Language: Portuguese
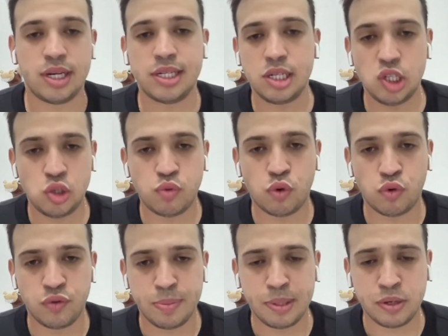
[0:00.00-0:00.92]
ainda em
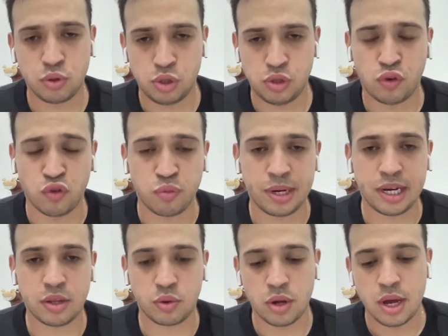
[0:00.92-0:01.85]

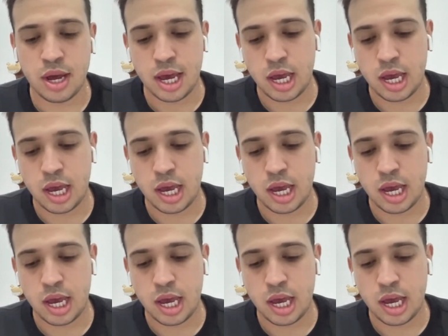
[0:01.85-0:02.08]
desenvolvimento,